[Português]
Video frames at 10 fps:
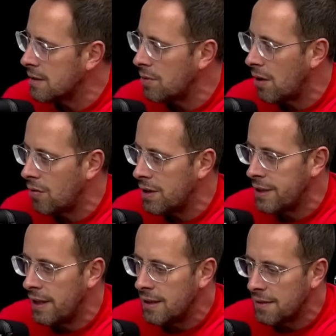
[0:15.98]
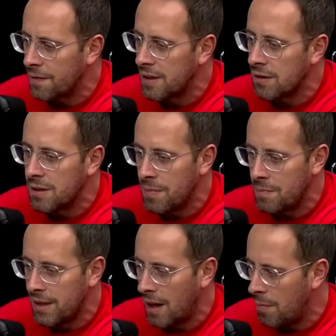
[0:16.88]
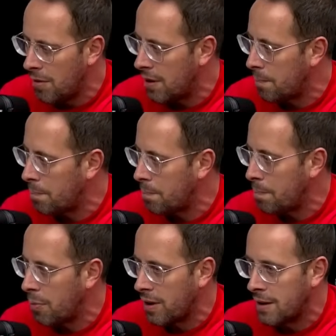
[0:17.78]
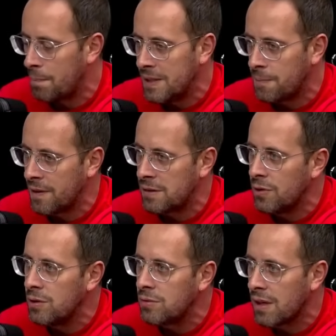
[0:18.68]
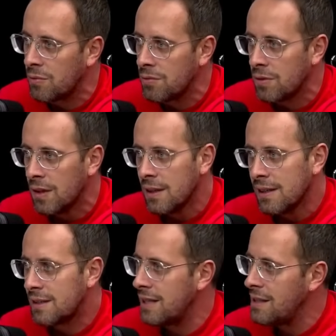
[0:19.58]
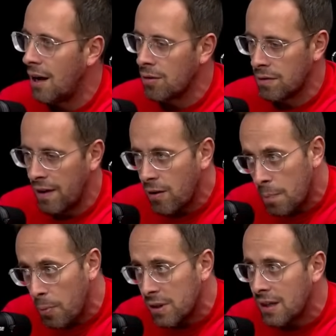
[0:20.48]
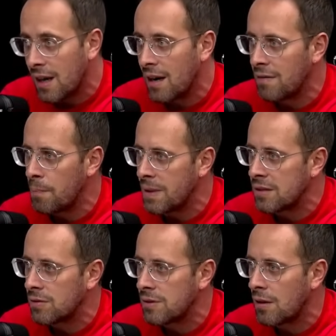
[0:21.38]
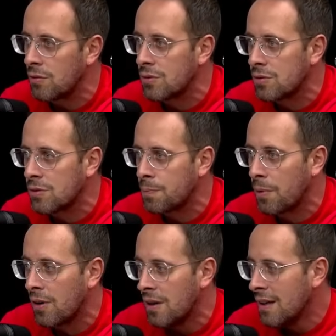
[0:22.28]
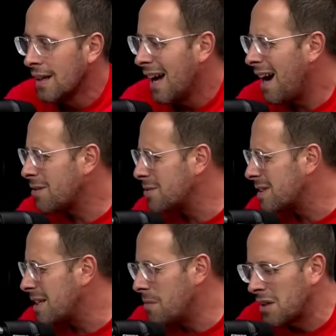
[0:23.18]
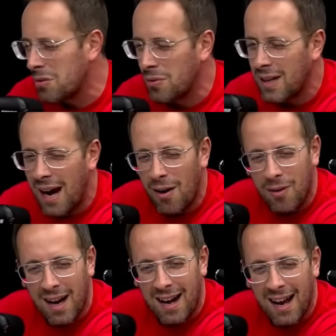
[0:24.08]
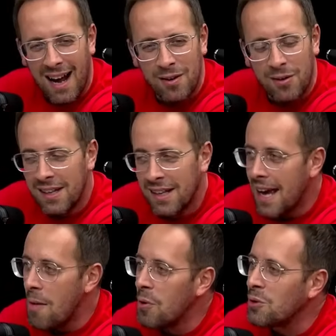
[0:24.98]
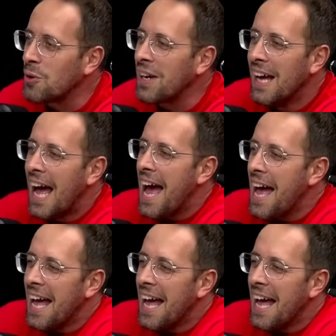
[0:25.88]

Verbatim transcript: na sua loja aí, você fica andando de BMW na porra da pista pra fazer 8 segundos, 7 alto. Vai com a porra da caravana passar o saco nos outros, pô. Ah, tô desanimado do carro, caralho. É muito... ele, ele tá